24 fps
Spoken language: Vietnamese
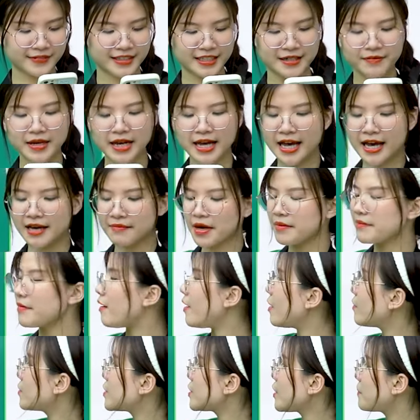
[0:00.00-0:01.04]
92 bạn Bảo
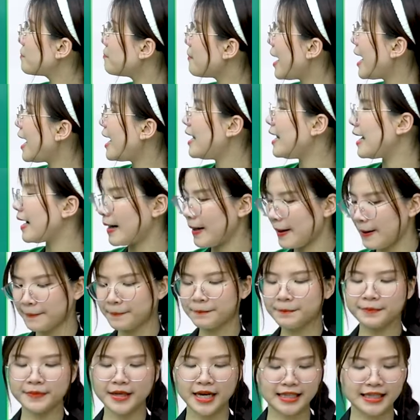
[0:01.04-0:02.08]
Long chọn 3 là
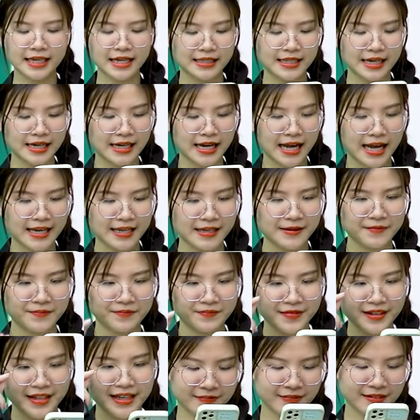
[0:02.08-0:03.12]
ấm, atatakai.
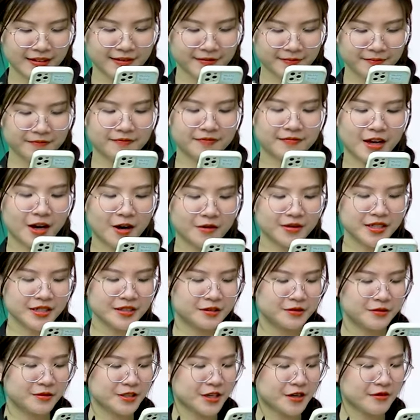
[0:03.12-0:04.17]
Ừ, Hồng Hưng
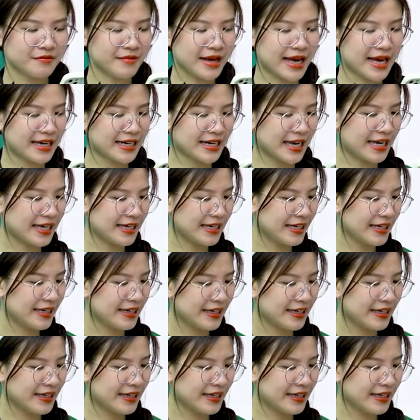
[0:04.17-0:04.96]
cũng chọn 3 này.